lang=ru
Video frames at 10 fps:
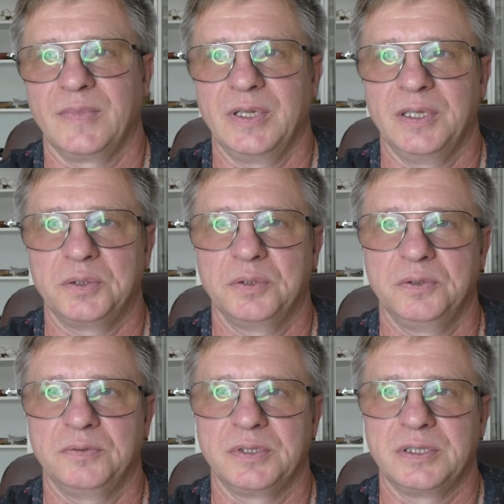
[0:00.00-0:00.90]

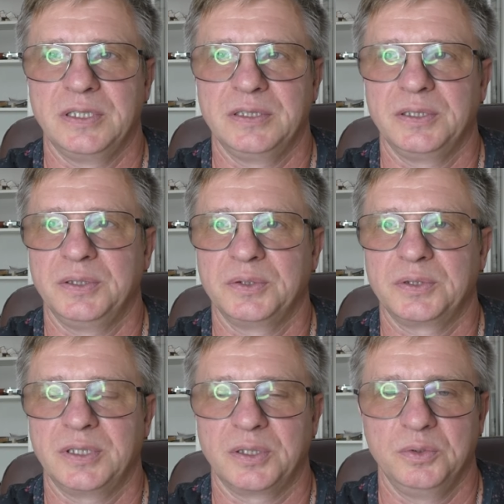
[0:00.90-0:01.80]
готовы вот за этот нож
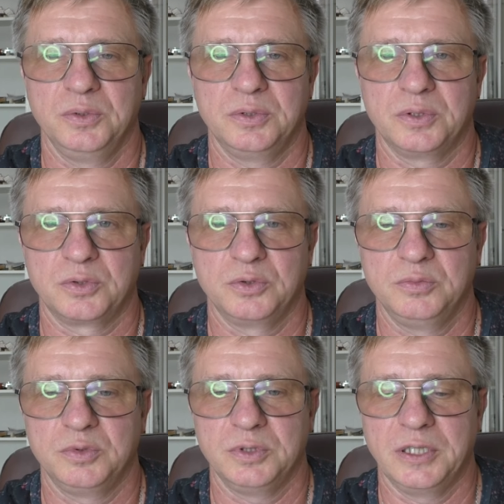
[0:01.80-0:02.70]
такую-то
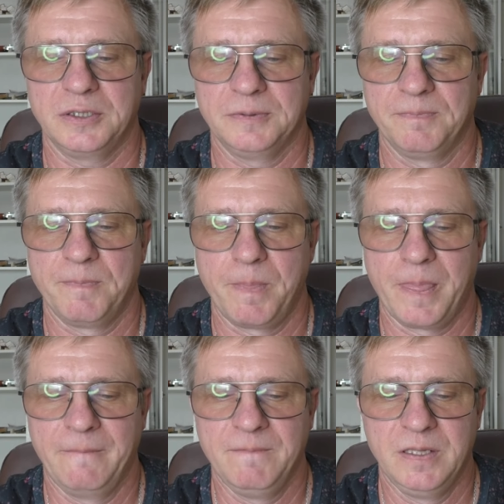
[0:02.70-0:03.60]
сумму дать.
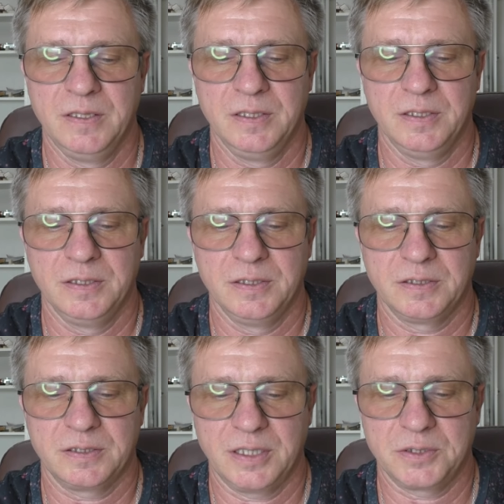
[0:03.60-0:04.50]

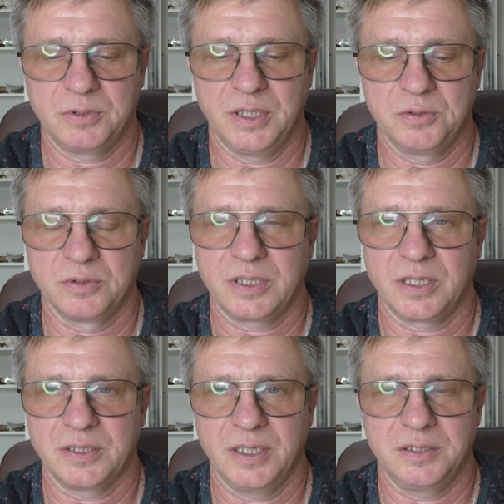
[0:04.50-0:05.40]
Сразу хочу
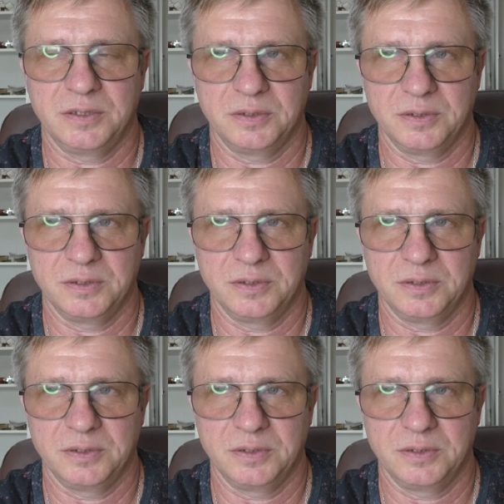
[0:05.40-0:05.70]
сказать,